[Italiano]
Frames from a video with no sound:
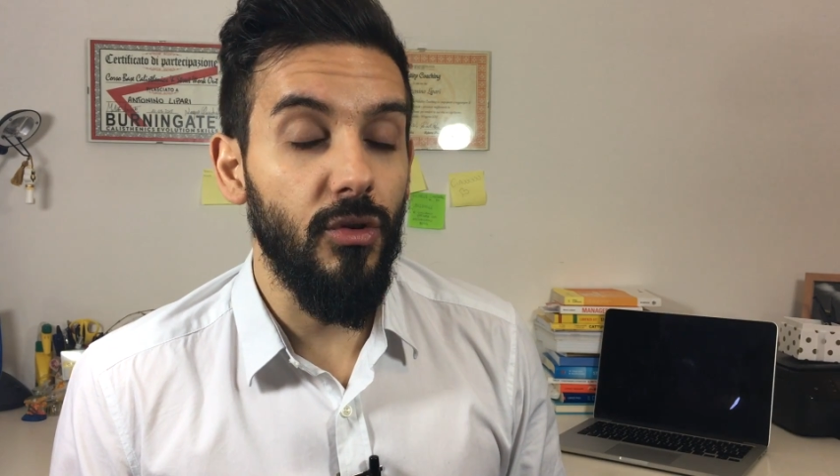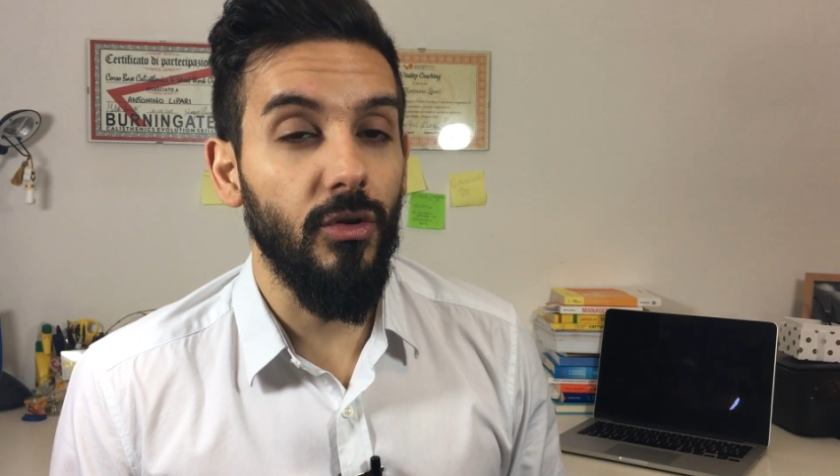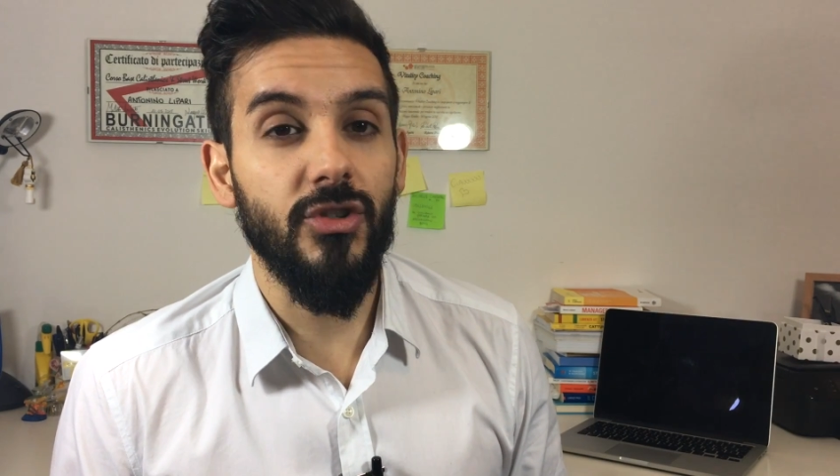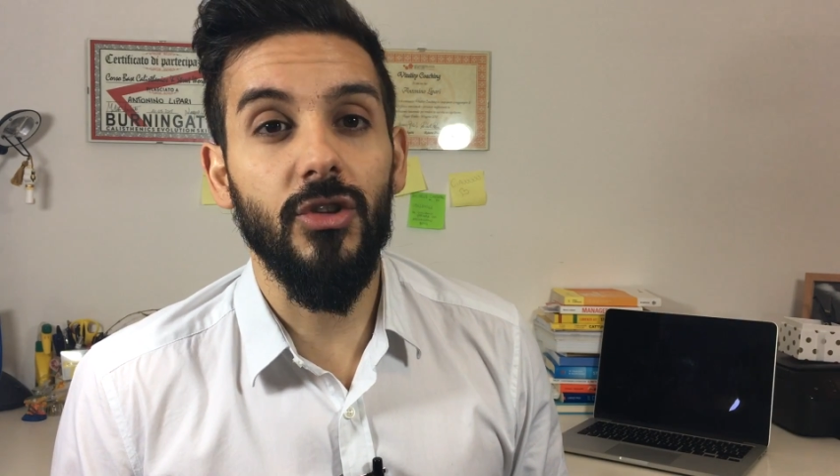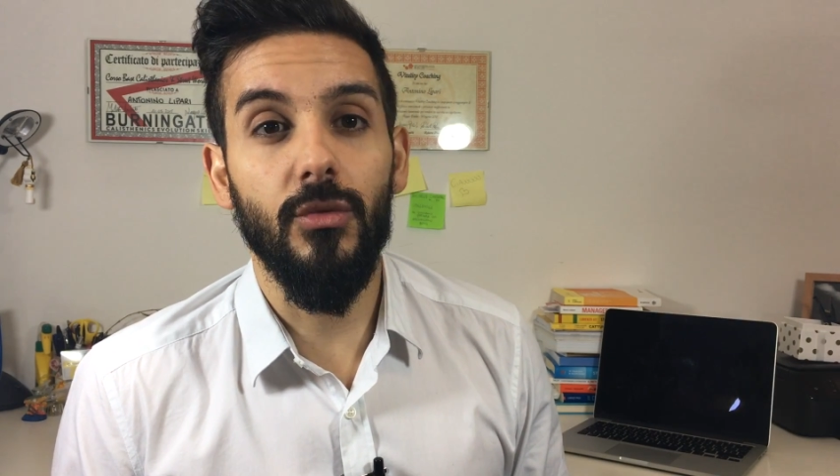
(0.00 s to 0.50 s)

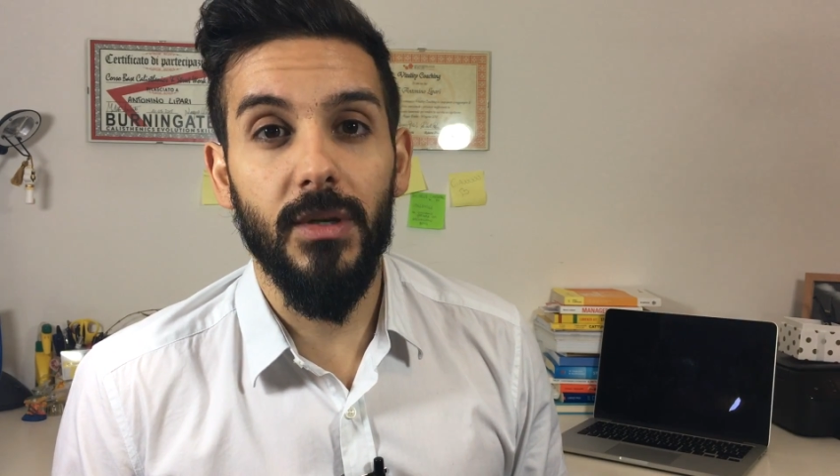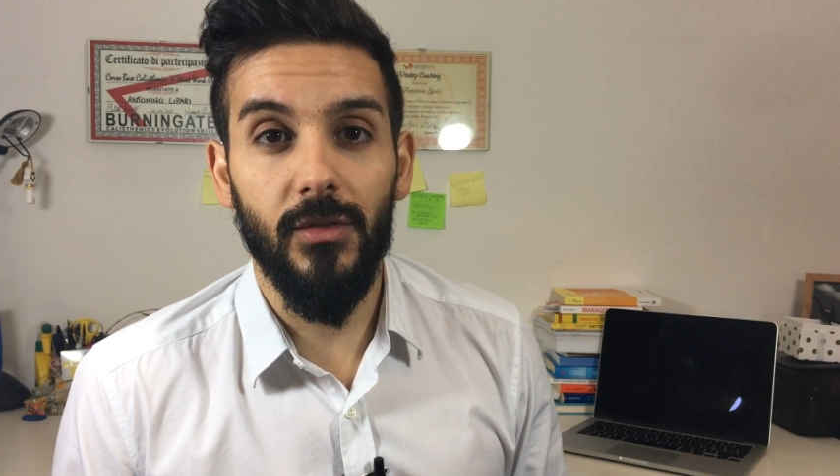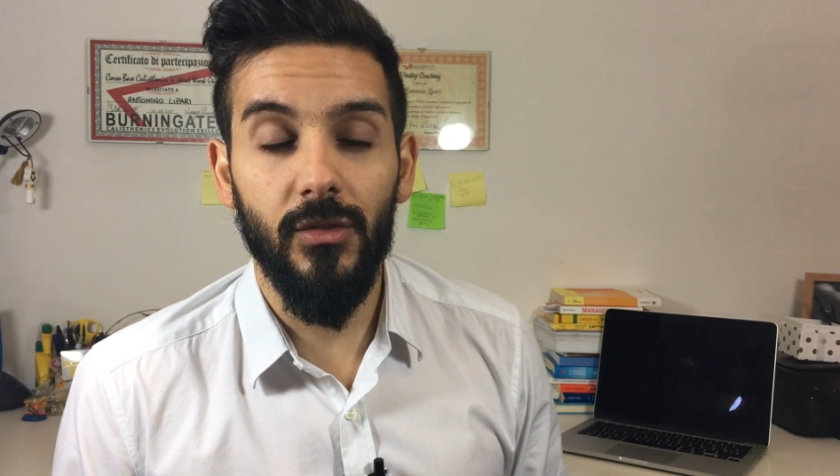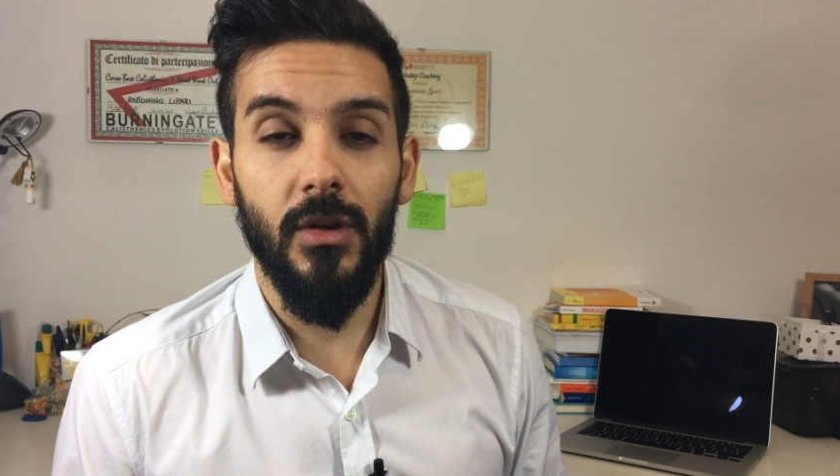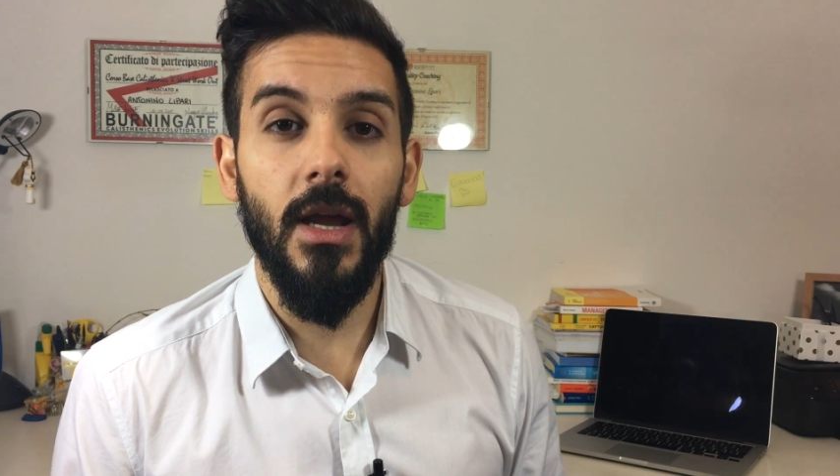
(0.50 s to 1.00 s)
conoscendo
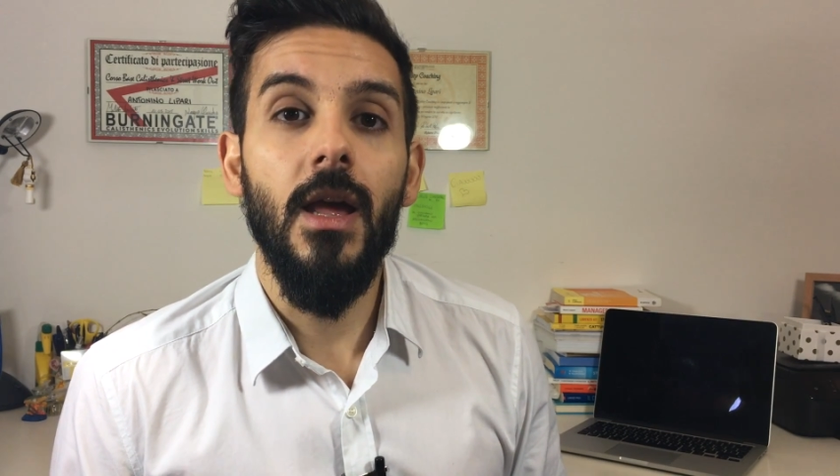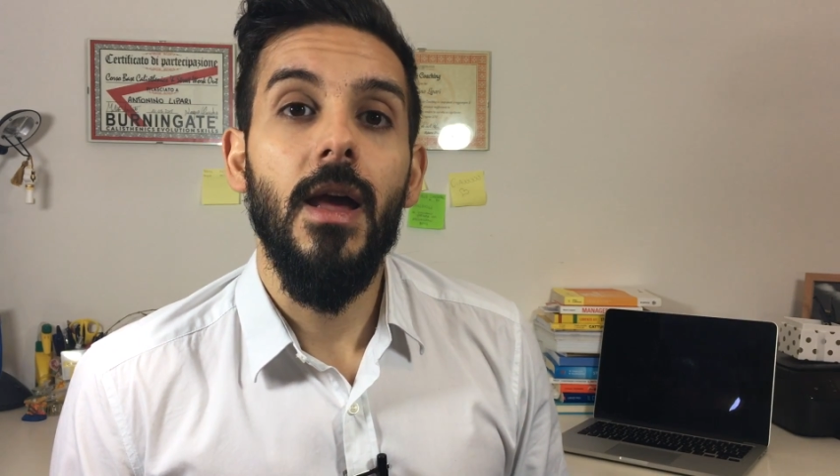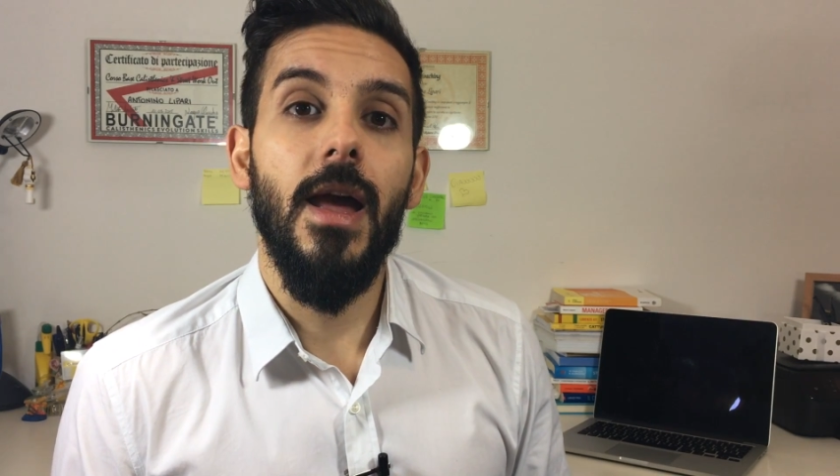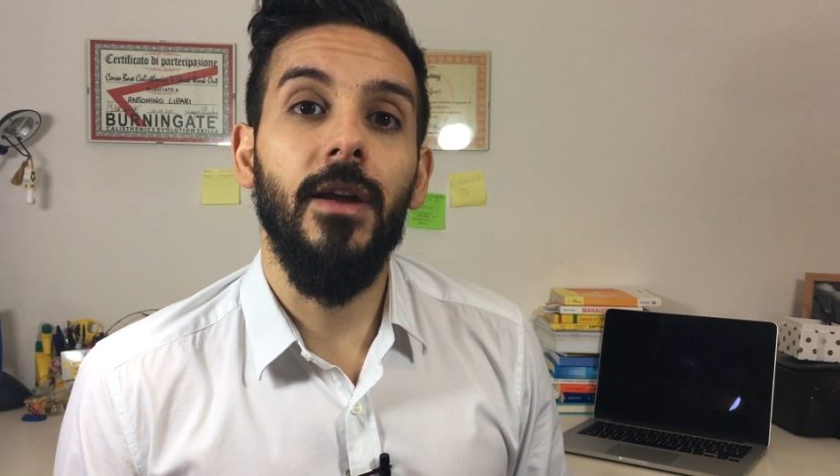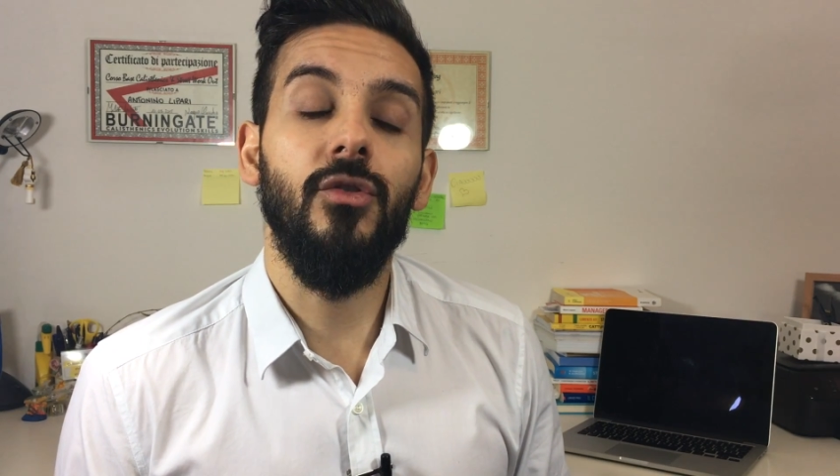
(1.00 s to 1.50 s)
persone
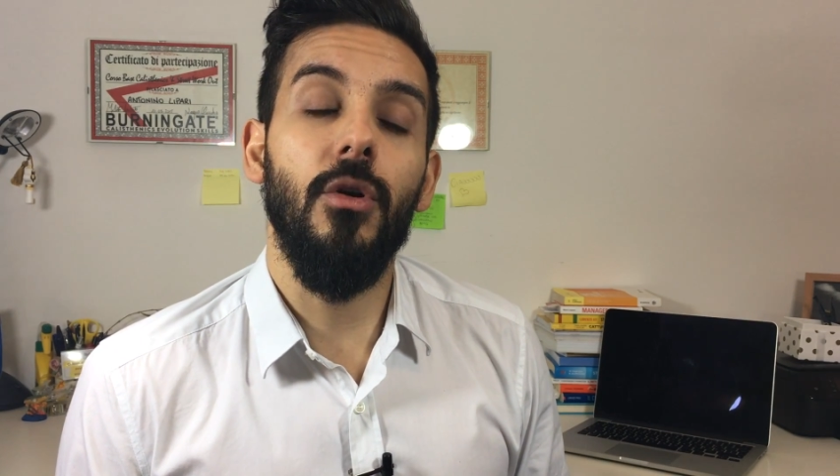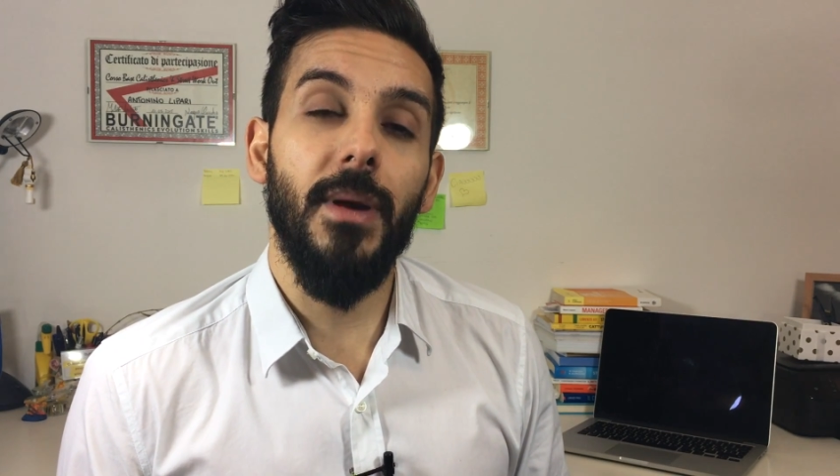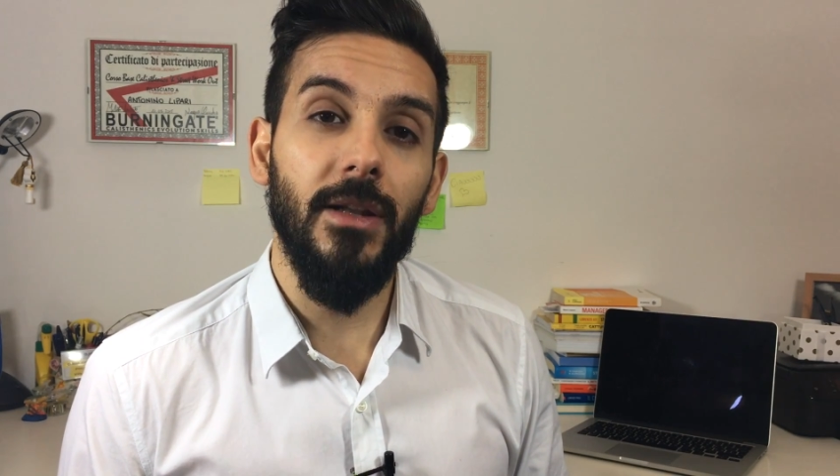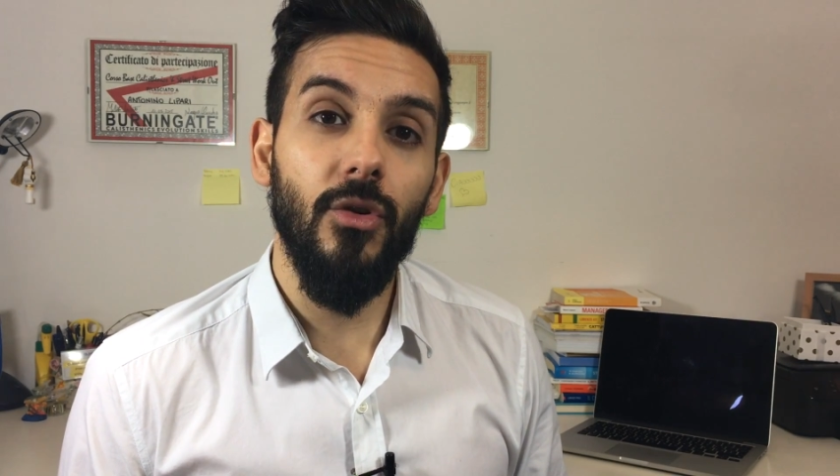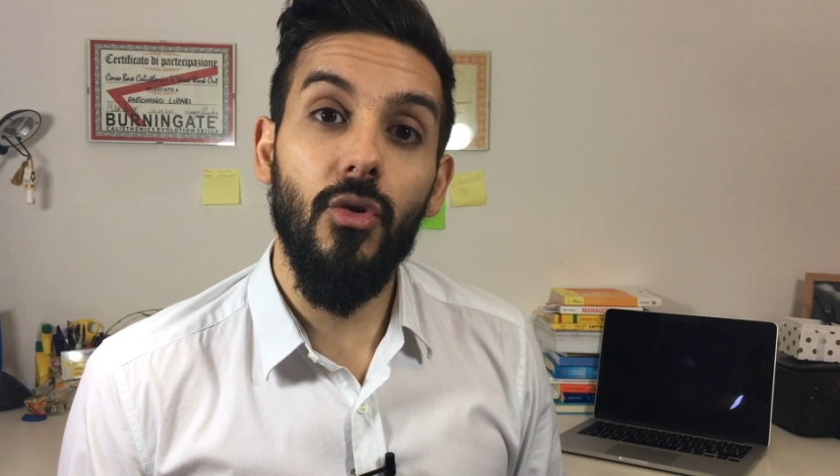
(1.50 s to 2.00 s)
e
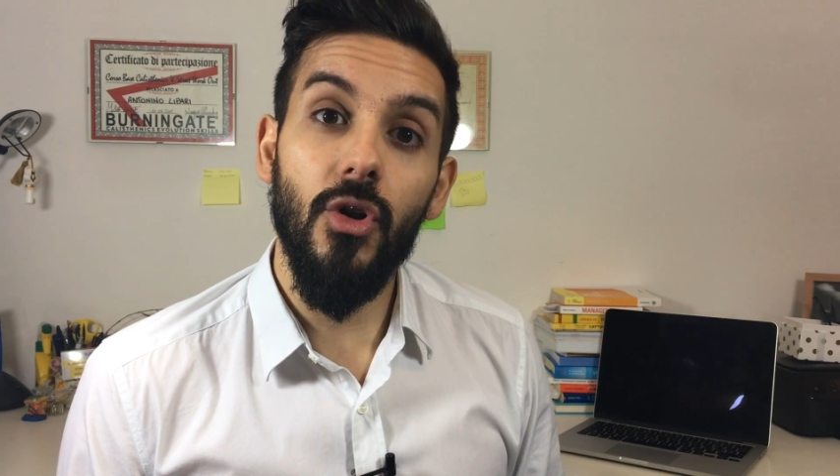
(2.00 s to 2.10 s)
scoprendo